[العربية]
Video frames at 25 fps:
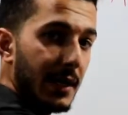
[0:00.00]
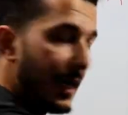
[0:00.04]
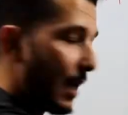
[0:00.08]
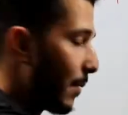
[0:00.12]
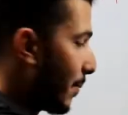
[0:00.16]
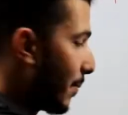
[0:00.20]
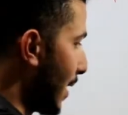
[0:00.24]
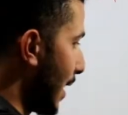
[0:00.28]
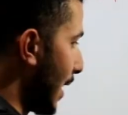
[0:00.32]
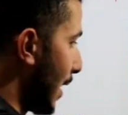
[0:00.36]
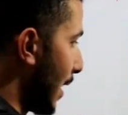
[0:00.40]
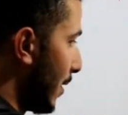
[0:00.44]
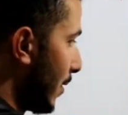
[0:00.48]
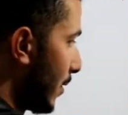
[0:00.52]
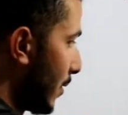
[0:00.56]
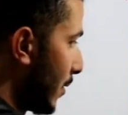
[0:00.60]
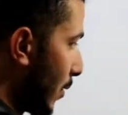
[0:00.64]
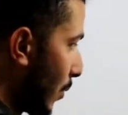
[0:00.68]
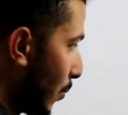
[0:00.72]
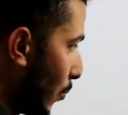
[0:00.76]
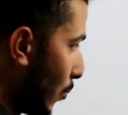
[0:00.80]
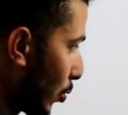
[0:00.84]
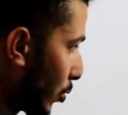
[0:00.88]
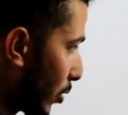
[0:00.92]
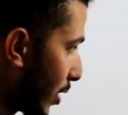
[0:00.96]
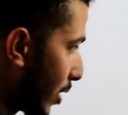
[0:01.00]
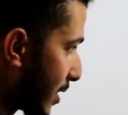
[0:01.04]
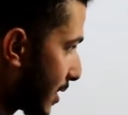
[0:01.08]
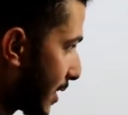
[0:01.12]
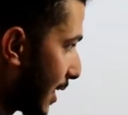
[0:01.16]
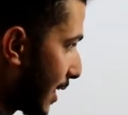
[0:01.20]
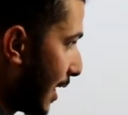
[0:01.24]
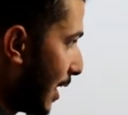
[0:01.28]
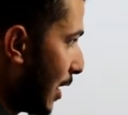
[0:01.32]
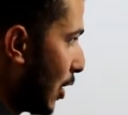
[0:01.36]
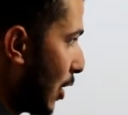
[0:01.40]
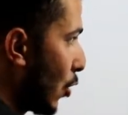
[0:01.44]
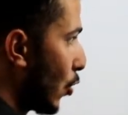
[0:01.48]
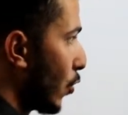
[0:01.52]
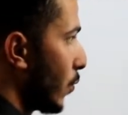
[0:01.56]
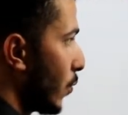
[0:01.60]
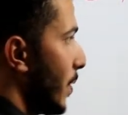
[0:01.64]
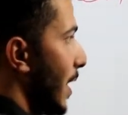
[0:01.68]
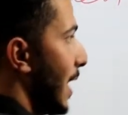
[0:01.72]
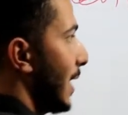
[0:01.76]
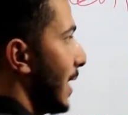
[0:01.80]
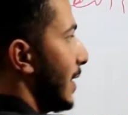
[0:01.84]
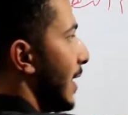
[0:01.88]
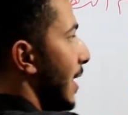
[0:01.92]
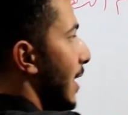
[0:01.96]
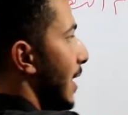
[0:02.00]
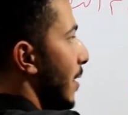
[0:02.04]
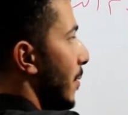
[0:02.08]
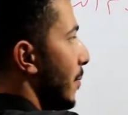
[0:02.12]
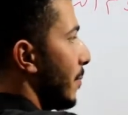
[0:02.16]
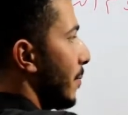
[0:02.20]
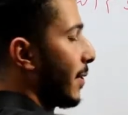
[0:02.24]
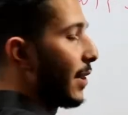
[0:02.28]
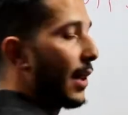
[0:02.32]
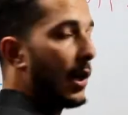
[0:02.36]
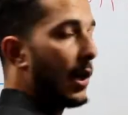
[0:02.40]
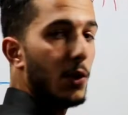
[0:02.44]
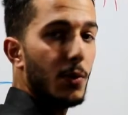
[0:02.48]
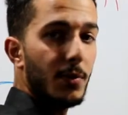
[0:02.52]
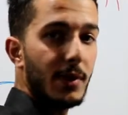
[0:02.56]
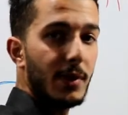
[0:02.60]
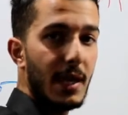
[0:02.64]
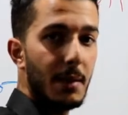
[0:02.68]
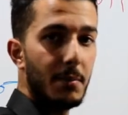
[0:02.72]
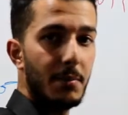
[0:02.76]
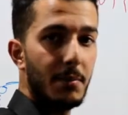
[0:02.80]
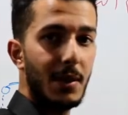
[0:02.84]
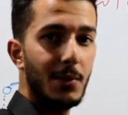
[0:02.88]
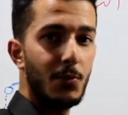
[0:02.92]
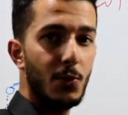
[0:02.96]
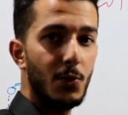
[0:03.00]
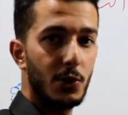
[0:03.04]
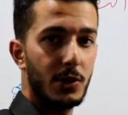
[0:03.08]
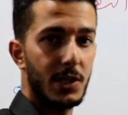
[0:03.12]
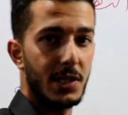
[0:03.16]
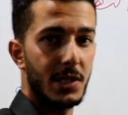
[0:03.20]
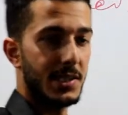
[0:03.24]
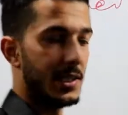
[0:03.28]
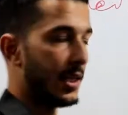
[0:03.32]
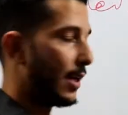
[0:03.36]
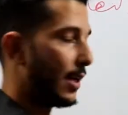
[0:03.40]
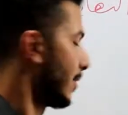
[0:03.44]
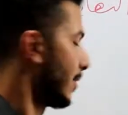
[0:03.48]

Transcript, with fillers: قبلها متصل وبعدها بضل مكمل متصل